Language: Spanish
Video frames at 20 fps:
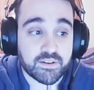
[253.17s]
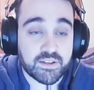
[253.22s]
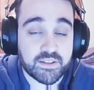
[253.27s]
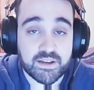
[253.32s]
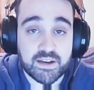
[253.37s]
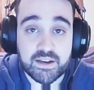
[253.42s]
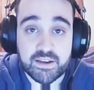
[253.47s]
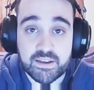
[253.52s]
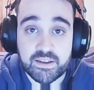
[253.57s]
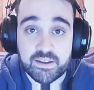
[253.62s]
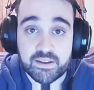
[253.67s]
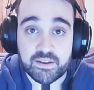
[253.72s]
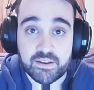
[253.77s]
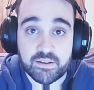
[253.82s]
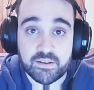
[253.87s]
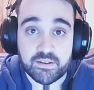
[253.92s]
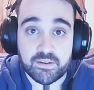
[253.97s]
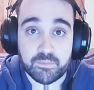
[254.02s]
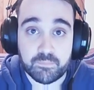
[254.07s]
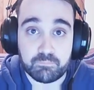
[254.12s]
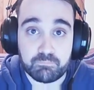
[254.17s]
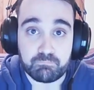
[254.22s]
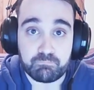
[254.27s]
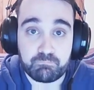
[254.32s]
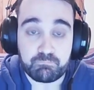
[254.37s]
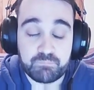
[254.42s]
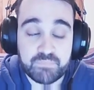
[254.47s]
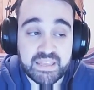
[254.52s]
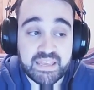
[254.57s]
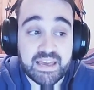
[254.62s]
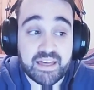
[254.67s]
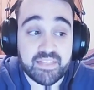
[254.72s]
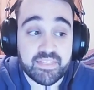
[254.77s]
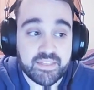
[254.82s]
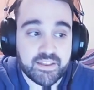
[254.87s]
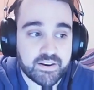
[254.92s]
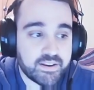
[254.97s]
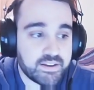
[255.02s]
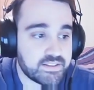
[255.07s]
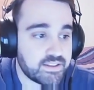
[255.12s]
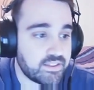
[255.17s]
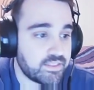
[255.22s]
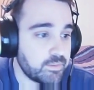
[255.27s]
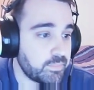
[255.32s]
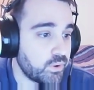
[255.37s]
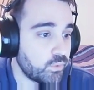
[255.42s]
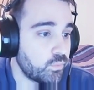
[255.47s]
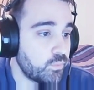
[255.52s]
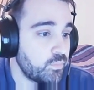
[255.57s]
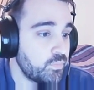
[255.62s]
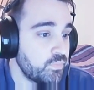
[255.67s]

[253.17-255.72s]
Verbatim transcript: tenga que em, qué hacer esa CPU.